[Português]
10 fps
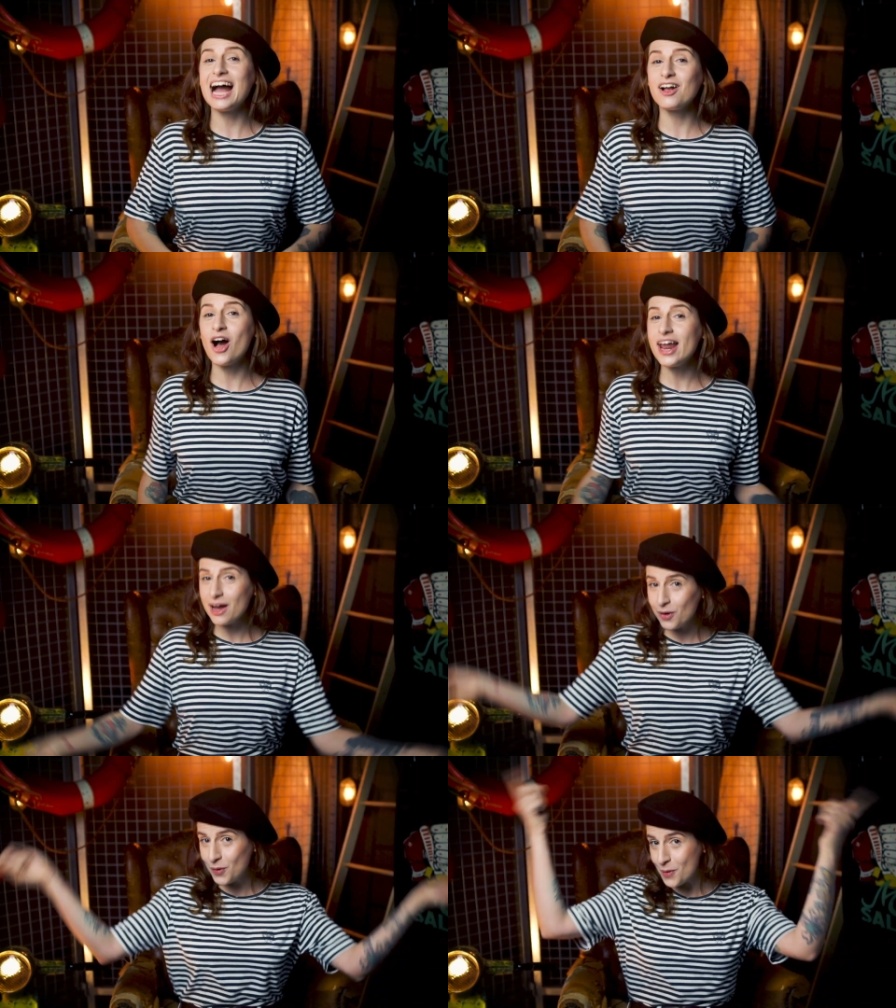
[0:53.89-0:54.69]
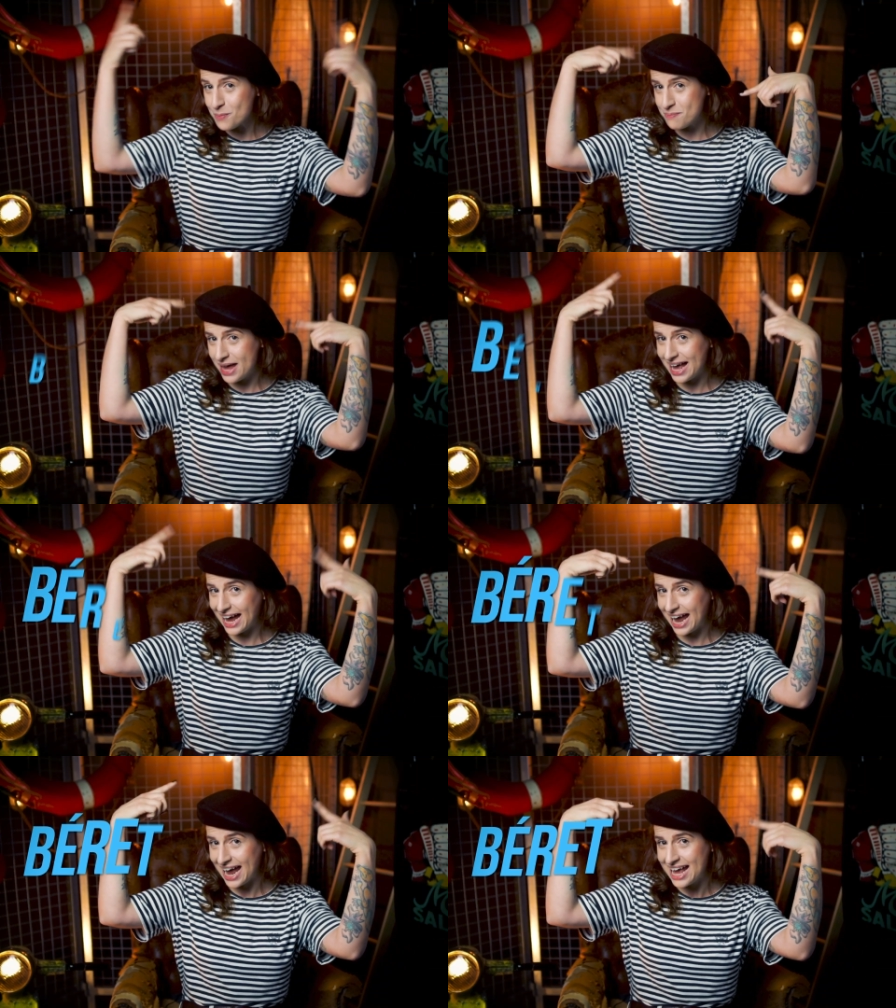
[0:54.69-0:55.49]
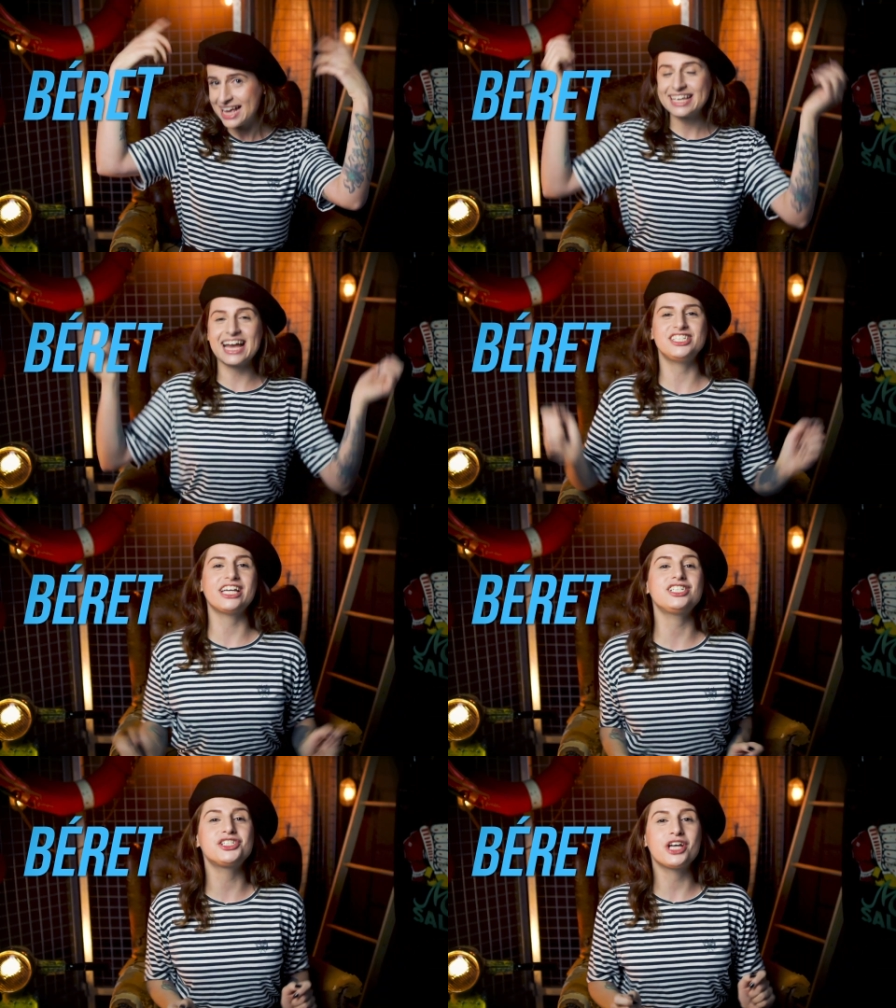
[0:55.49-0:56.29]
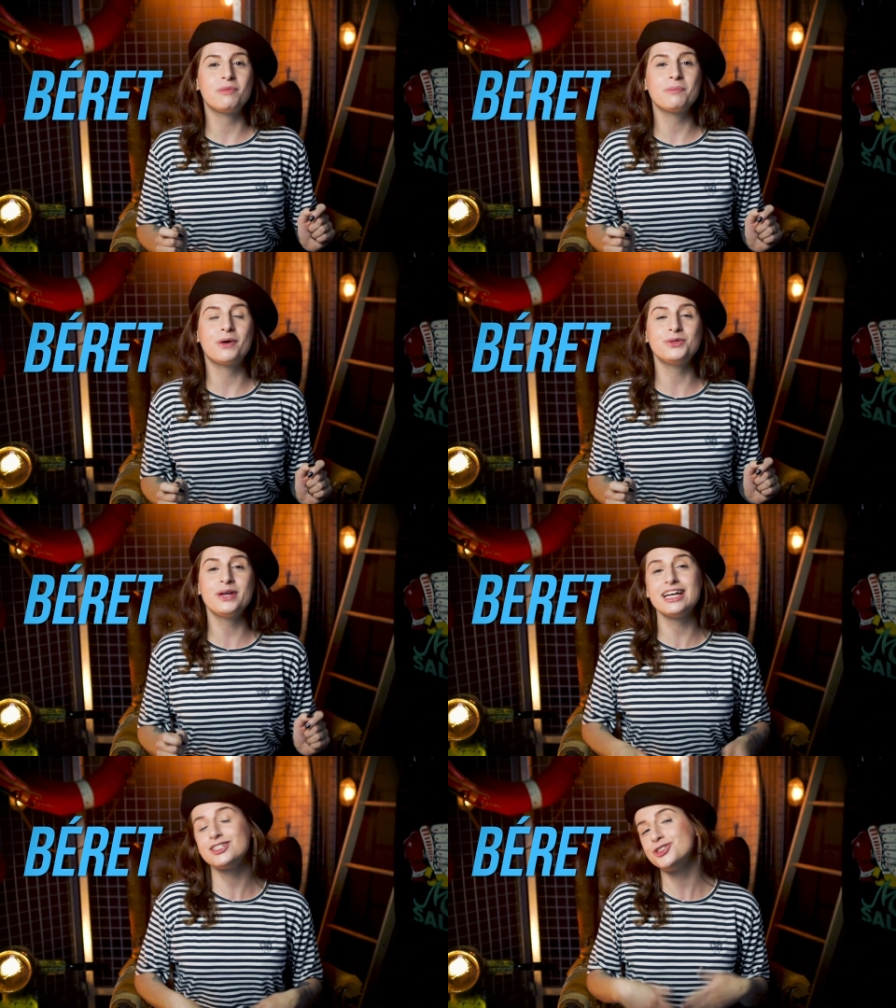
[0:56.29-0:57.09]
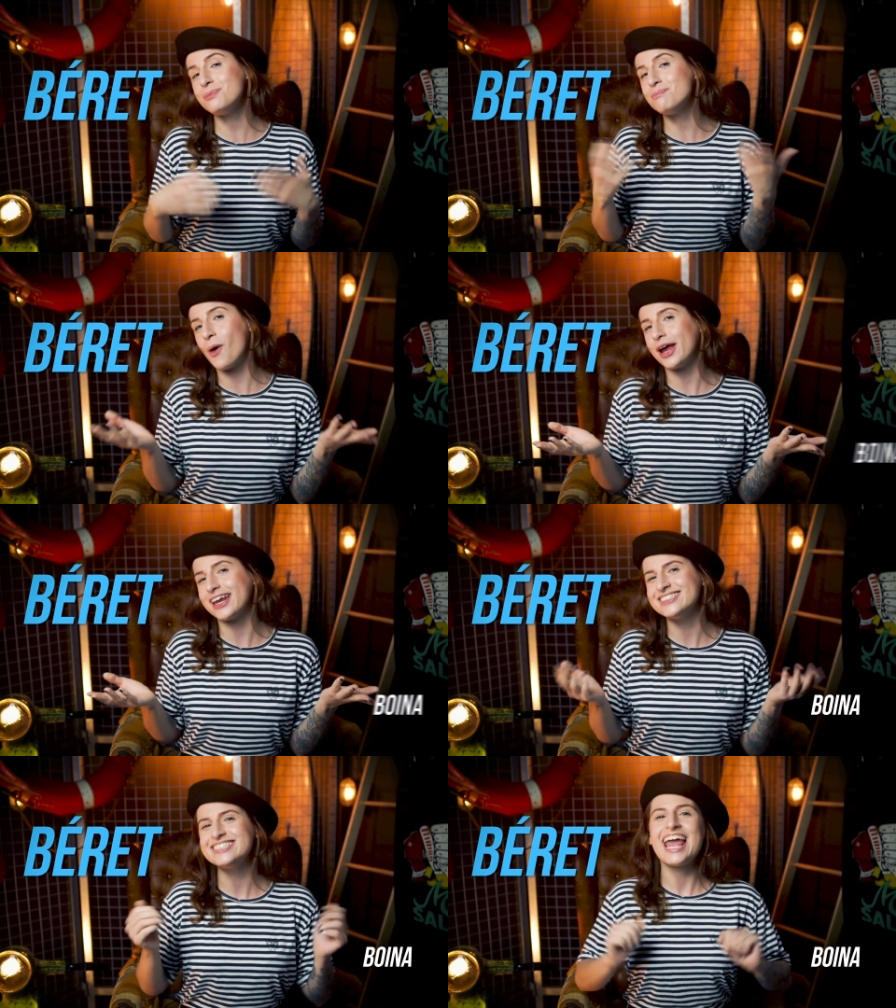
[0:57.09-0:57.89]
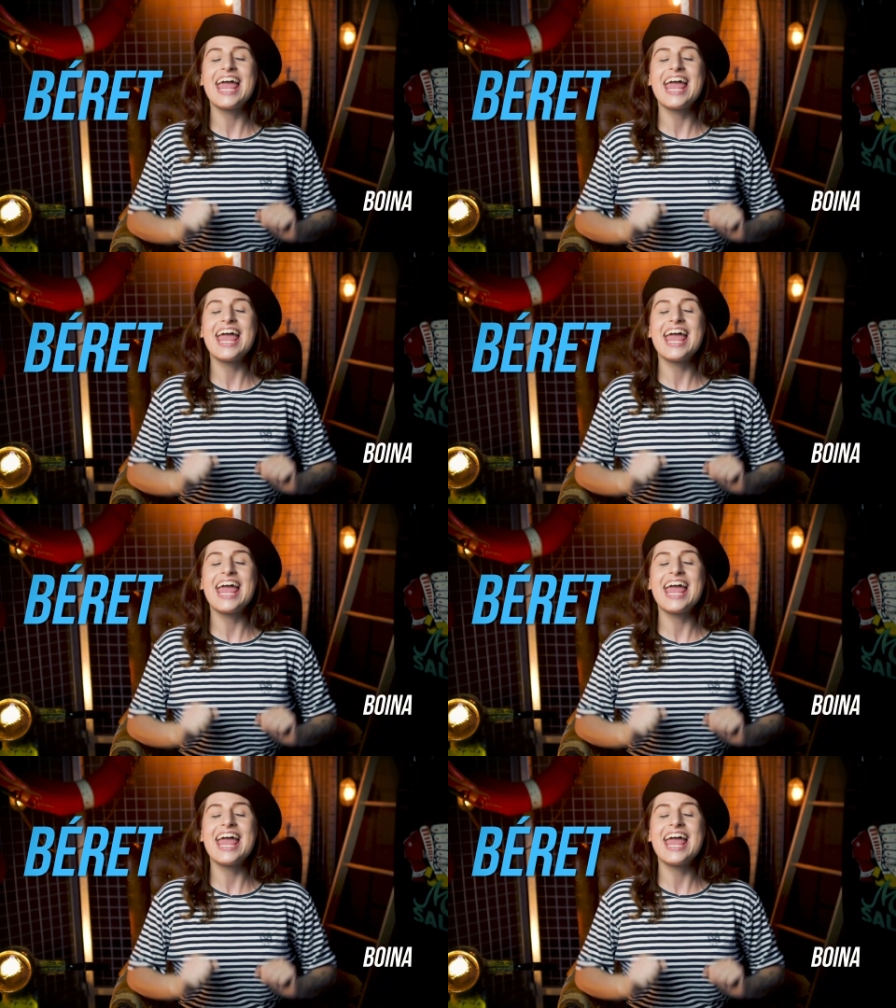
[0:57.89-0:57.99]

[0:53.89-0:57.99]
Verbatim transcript: Agora o berret, que a gente chama em português de boina.